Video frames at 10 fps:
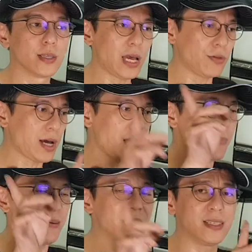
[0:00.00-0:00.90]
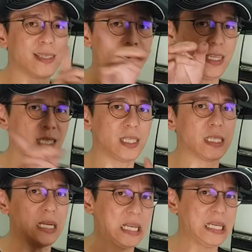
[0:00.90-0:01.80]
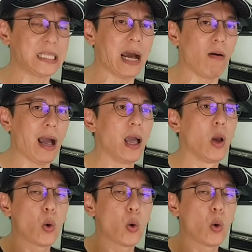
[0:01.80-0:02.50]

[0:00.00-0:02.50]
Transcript: 它有大概百分之三四十的力道啊，